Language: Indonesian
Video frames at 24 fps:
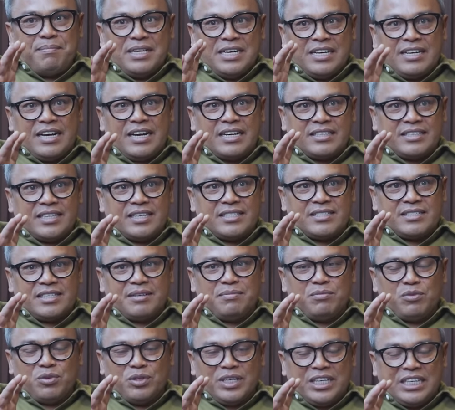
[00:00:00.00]
mendengar
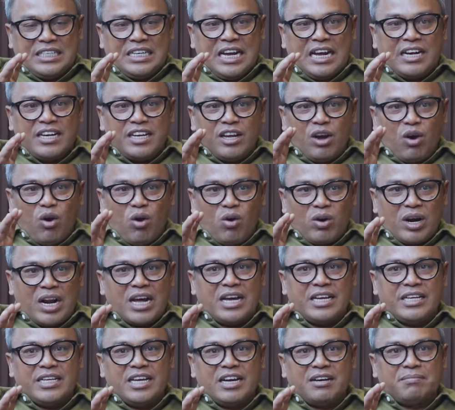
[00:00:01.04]
testimoni dari
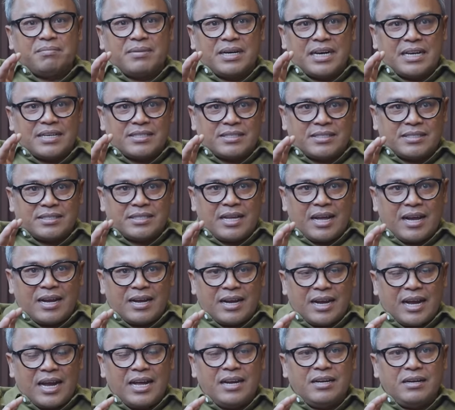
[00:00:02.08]
orang yang
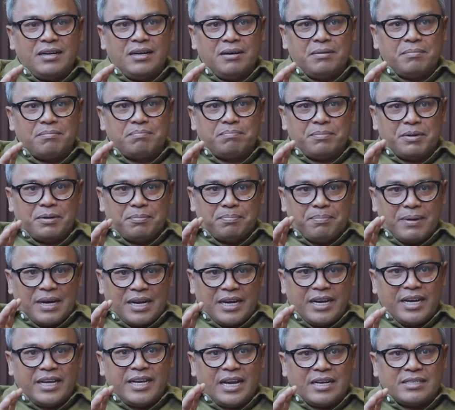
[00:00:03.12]
merasakan
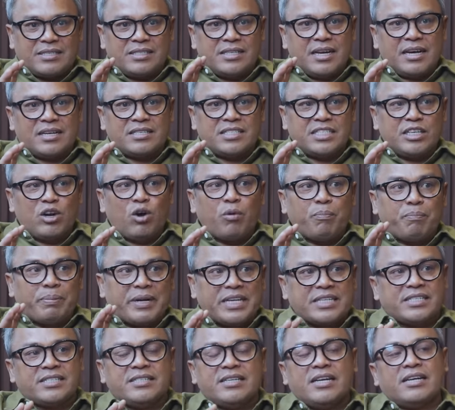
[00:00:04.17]
berbagai aksi-aksi
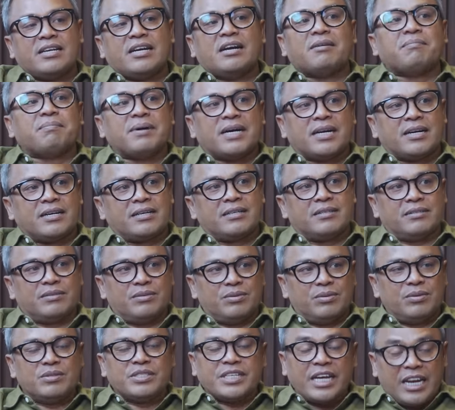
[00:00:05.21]
opresi dari aparat
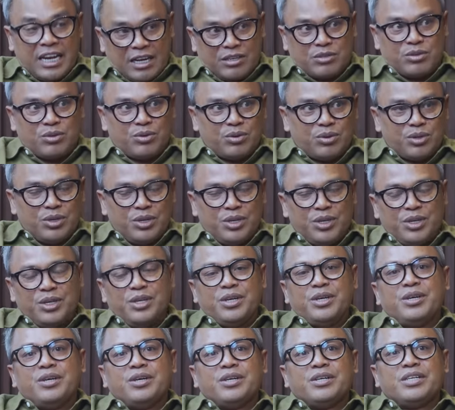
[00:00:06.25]
okay. Saya langsung. Oke. Okay.
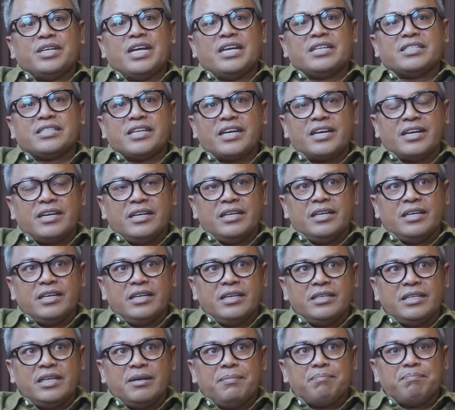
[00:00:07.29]
Dan saya
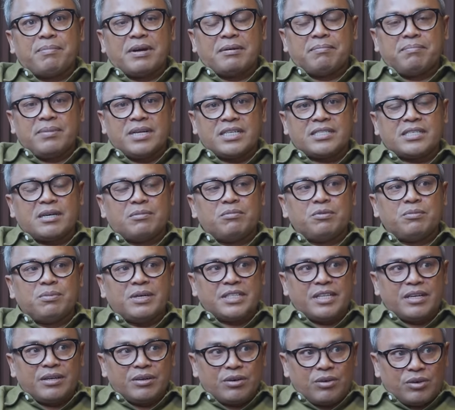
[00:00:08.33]
keliling di 14
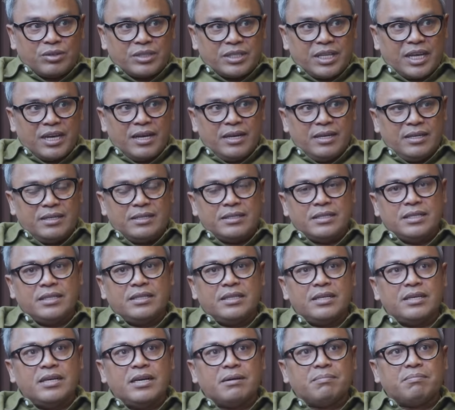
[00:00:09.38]
kabupaten kota okay. di
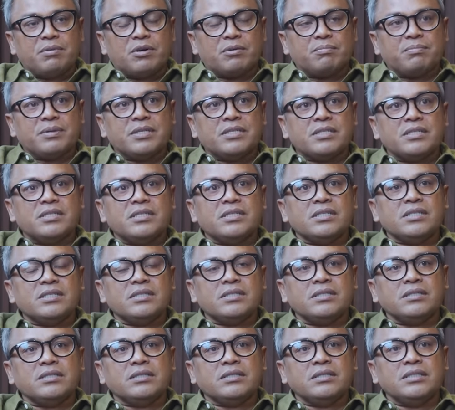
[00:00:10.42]
tiga
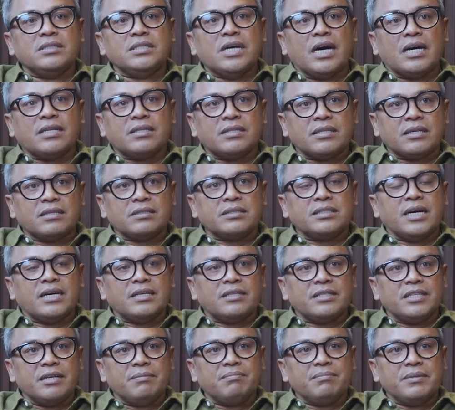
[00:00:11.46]
provinsi Jateng,
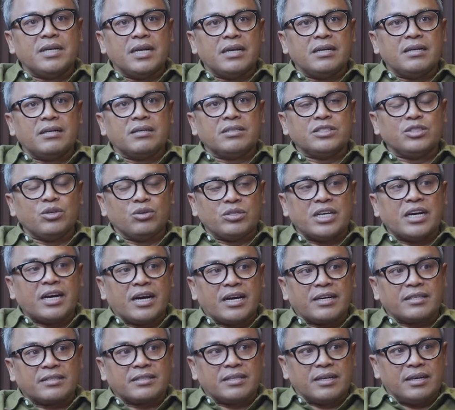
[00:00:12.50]
Jatim dan
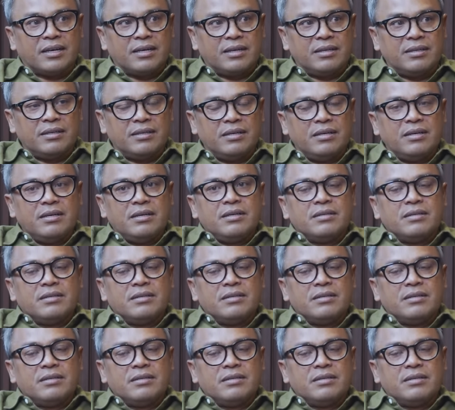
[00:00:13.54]
Yogyakarta. Oke. Okay.